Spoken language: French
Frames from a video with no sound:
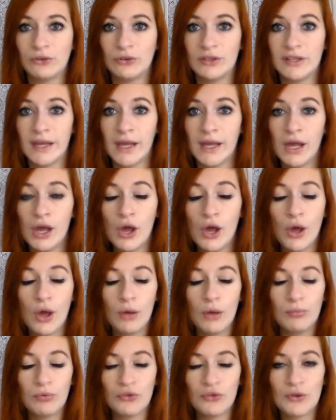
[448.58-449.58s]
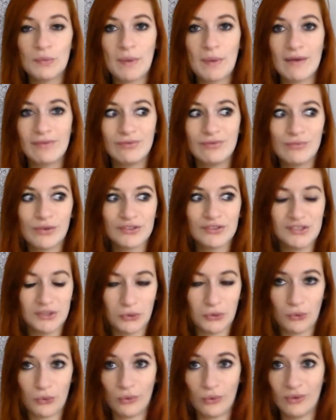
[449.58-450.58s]
atelier. Pour ne pas vous
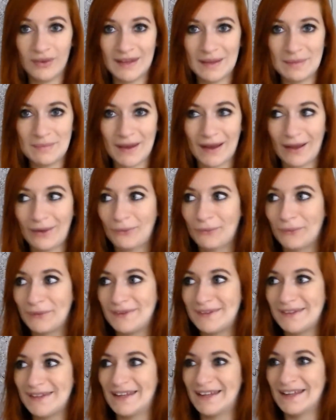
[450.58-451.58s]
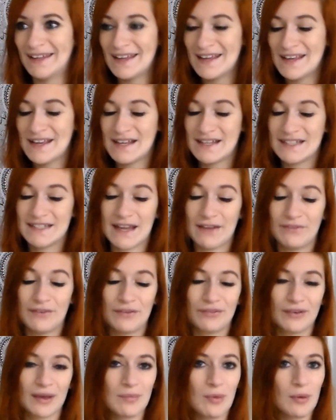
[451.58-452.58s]
mentir, on est mercredi.
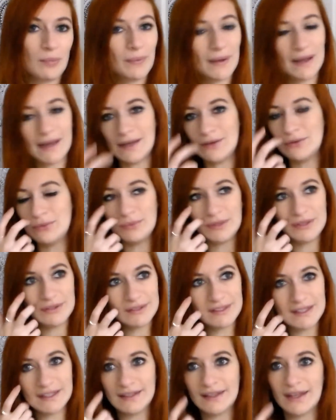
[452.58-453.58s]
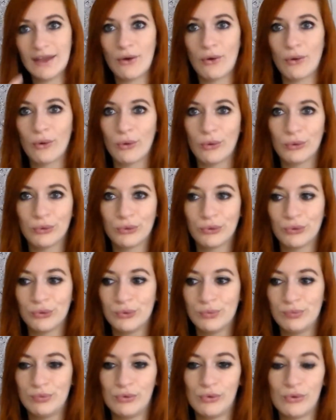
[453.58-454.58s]
J'avais vraiment pas la luminosité en rentrant
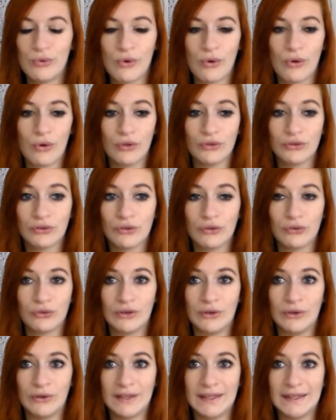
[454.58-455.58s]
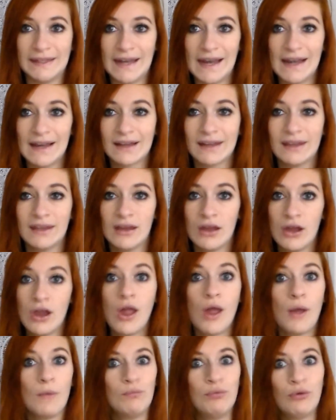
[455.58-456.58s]
du boulot, en rentrant des galeries
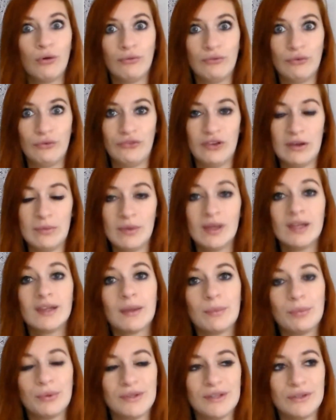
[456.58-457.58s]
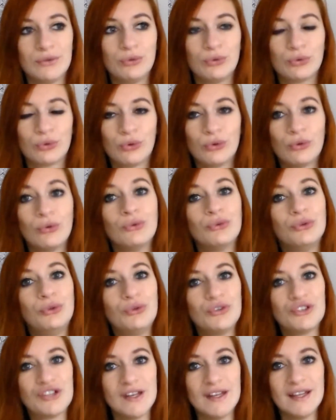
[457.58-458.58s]
pour vous filmer ce petit outro. Donc du
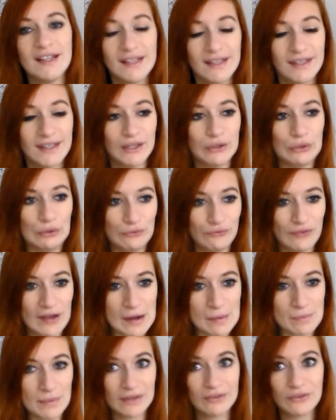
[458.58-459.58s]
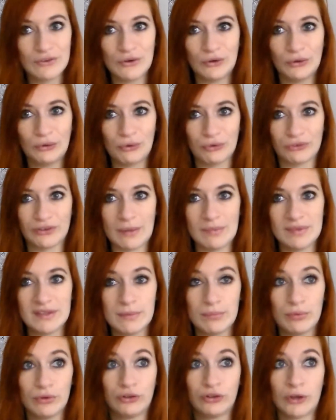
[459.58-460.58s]
coup, j'ai décidé de le faire maintenant quand j'ai un
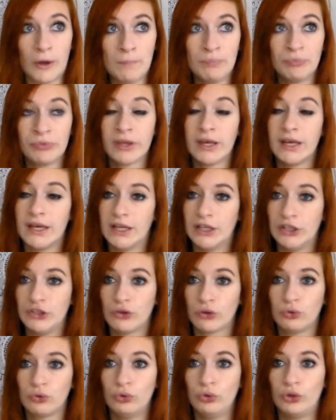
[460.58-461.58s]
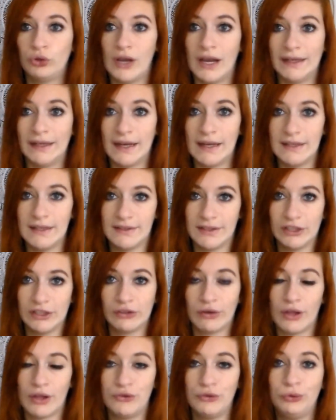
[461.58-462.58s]
petit peu de temps et surtout que la qualité
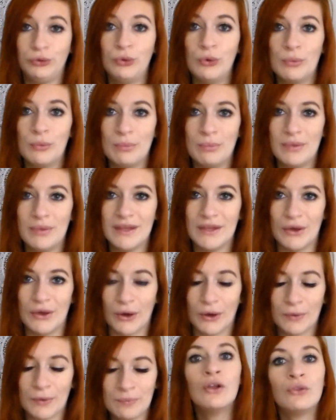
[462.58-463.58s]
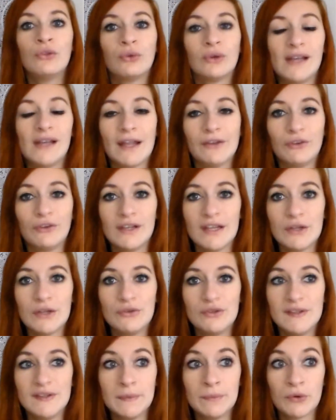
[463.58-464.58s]
sera du coup meilleure. Donc
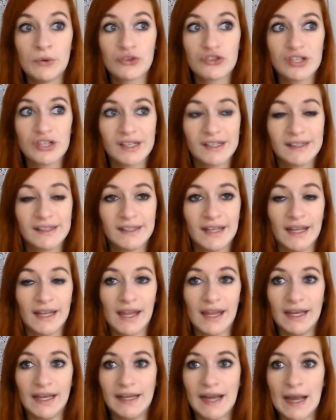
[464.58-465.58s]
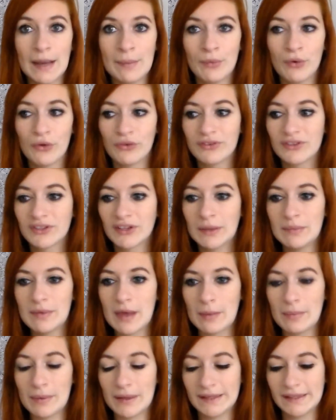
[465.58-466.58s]
l'atelier du dimanche s'est également très
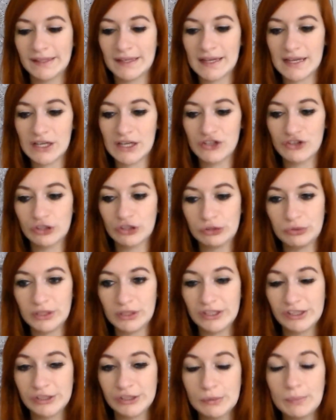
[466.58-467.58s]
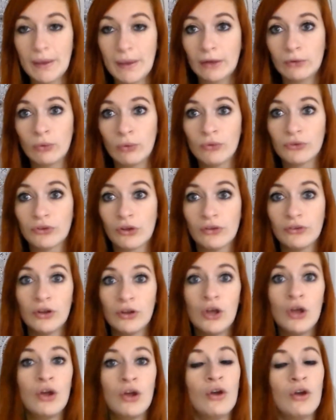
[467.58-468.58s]
bien passé et je suis super
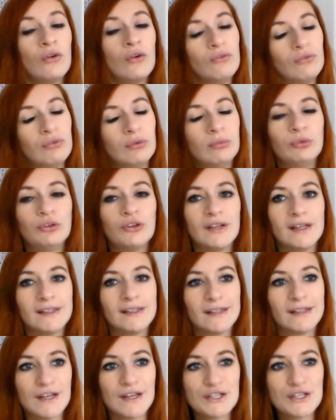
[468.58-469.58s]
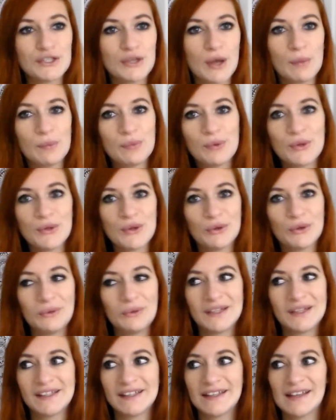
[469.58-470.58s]
contente. Vous me connaissez, je suis un peu une
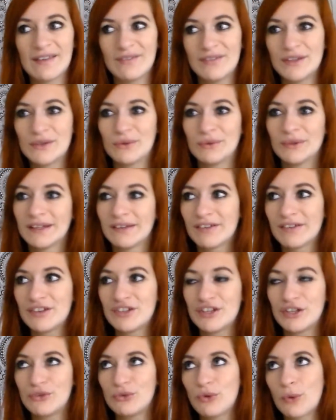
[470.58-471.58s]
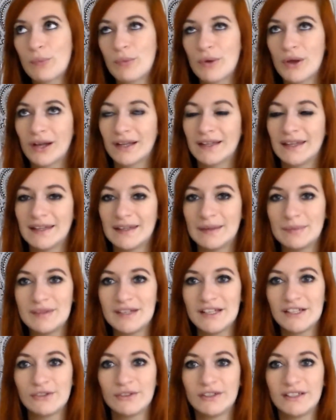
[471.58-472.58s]
angoissée de la vie, donc c'est vrai que j'ai toujours peur, qu'il y ait des
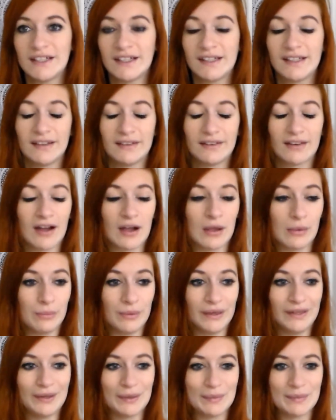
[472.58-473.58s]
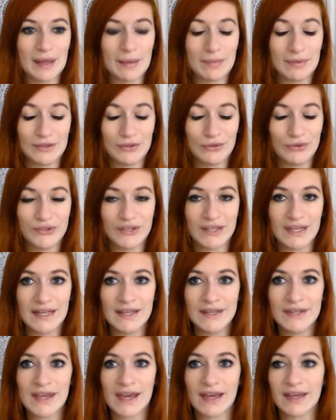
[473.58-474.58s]
petits soucis, etc. Mais comme d'habitude,
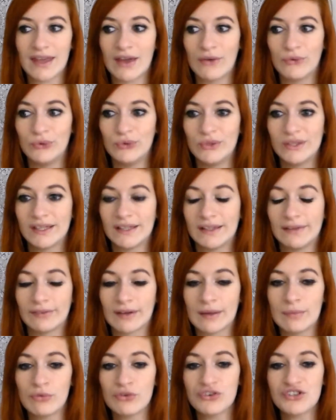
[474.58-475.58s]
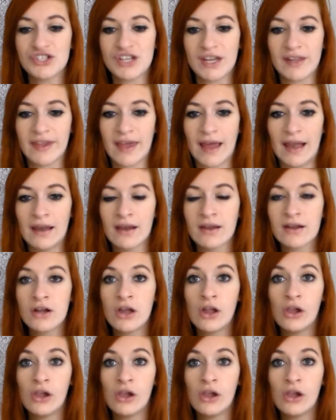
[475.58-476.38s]
il n'y a rien eu, c'était vraiment génial.